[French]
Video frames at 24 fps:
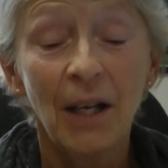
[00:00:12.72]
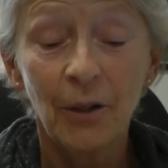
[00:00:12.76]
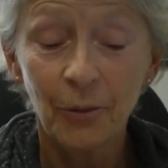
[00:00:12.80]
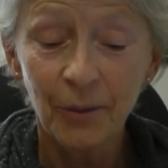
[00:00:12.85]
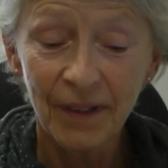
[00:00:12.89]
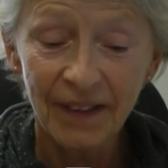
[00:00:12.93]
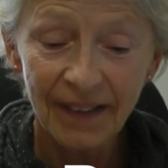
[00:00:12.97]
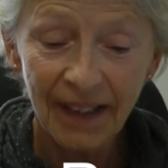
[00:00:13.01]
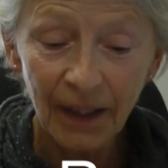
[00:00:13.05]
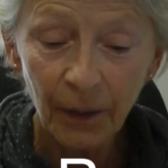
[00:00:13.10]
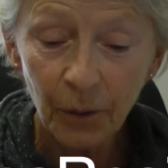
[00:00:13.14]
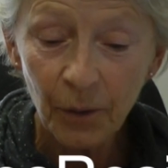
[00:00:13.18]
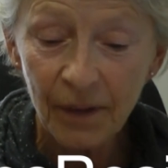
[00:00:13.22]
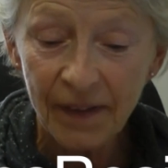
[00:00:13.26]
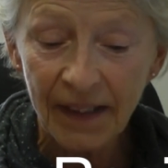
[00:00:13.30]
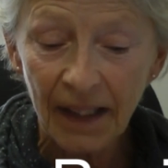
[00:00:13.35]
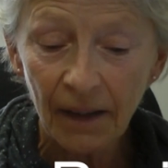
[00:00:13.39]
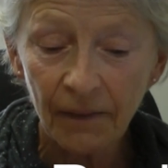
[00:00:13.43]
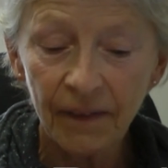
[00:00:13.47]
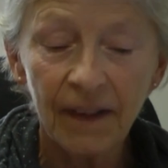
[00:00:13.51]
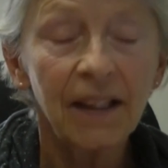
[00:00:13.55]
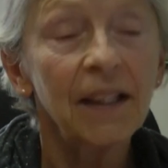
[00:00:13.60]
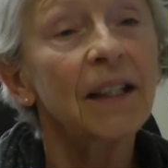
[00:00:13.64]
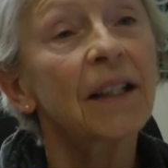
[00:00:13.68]
ben, Louise Desrosiers,
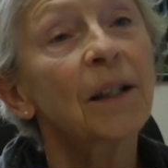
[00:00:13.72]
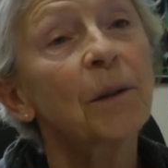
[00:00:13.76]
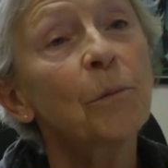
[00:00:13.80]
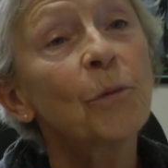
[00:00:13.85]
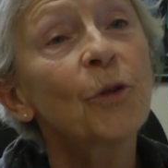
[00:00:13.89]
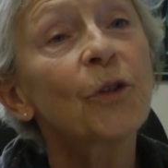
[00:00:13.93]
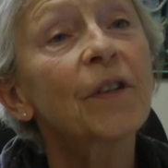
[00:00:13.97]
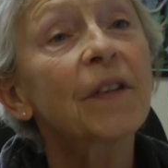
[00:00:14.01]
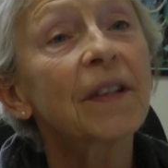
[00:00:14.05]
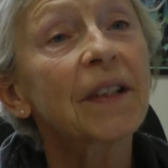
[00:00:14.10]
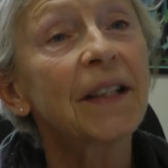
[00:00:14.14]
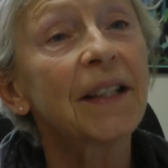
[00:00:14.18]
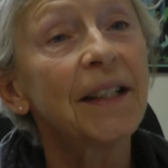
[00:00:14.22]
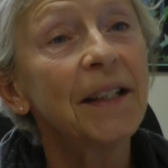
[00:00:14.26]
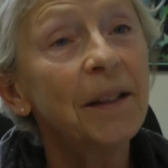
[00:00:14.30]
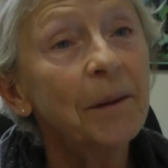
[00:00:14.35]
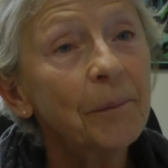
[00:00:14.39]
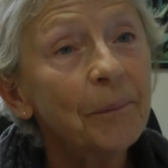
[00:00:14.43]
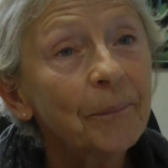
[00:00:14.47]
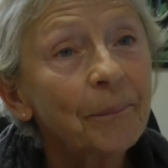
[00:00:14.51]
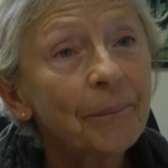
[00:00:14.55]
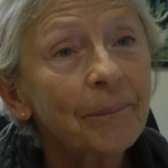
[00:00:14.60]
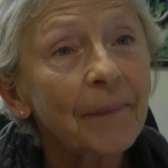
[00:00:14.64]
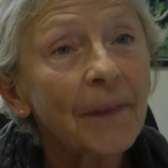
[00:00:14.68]
elle vient de Rimouski.
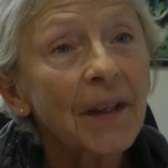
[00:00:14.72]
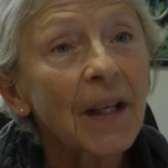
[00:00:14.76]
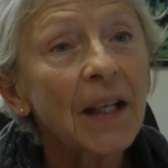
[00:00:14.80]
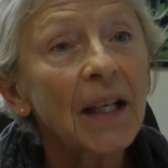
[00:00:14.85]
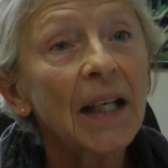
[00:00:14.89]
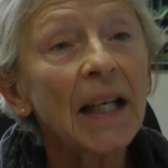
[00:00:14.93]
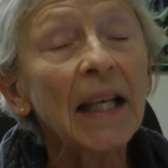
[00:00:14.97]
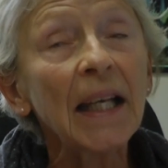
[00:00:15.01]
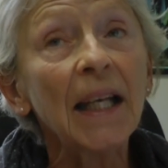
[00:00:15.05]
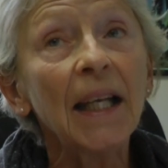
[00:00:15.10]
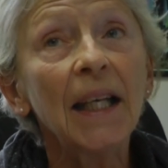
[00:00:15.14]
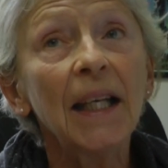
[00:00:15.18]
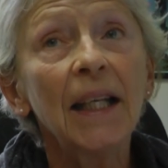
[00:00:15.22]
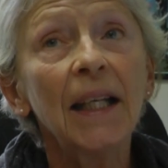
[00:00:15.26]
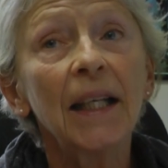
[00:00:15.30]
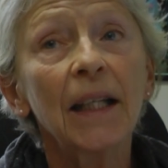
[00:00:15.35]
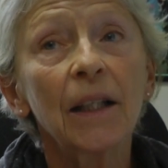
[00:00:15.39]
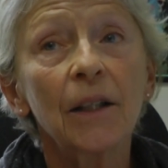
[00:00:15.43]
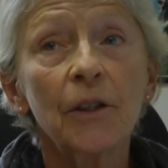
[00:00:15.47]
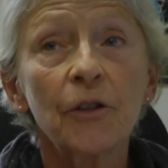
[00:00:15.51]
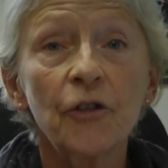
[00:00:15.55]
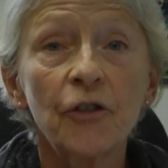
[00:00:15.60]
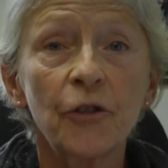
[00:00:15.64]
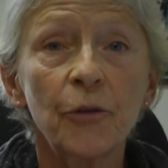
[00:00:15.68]

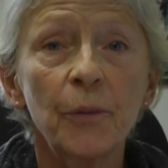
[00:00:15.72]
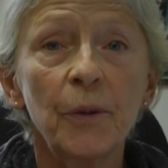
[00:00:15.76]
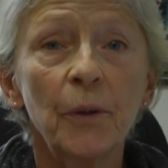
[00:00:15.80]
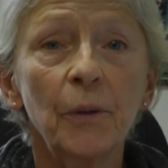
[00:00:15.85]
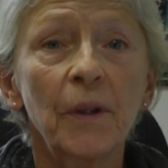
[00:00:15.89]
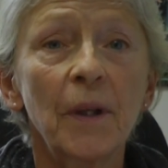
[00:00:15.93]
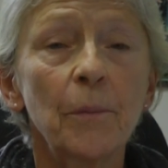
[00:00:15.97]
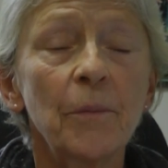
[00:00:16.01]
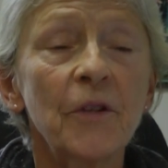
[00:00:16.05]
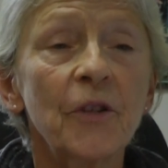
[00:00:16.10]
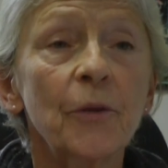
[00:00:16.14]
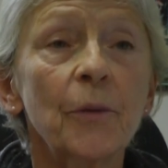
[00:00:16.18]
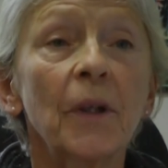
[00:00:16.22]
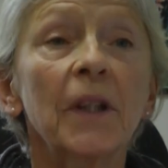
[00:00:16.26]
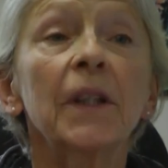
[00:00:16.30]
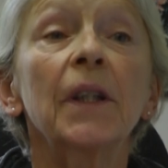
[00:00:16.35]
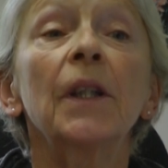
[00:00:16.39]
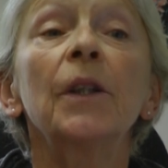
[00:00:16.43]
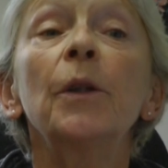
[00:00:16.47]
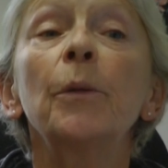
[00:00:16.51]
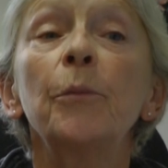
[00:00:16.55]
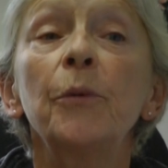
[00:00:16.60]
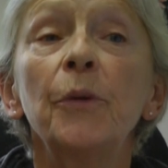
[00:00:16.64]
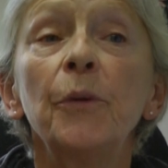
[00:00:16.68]
Et euh, je suis au
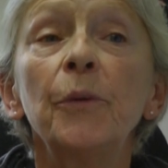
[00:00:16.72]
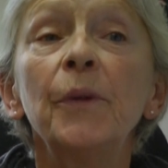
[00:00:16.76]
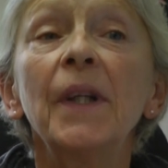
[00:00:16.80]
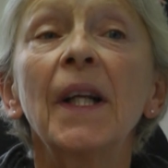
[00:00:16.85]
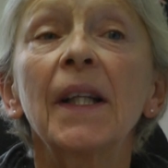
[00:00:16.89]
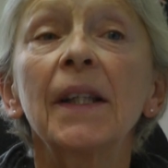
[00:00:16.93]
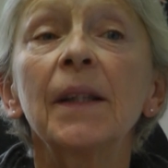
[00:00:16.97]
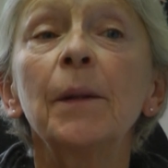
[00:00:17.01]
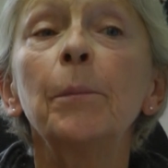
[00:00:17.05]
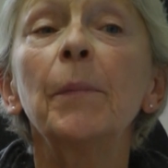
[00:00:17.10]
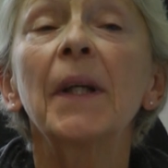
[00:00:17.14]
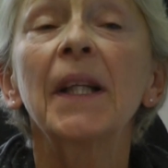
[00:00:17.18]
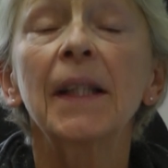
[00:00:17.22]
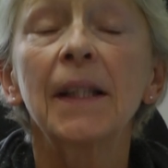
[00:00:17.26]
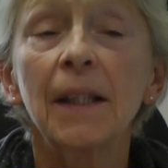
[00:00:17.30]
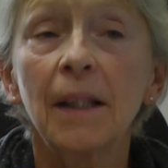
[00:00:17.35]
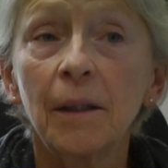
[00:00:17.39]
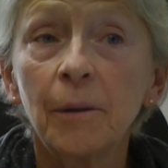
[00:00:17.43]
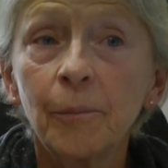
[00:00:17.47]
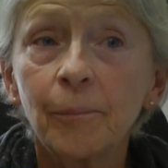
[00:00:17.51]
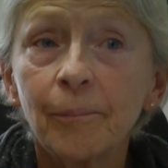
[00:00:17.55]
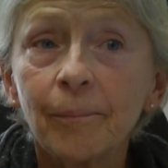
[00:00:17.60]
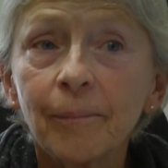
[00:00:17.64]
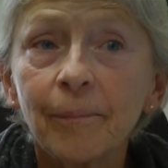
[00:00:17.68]
Témiscouata depuis une année
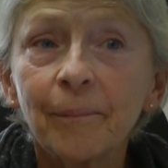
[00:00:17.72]
maintenant.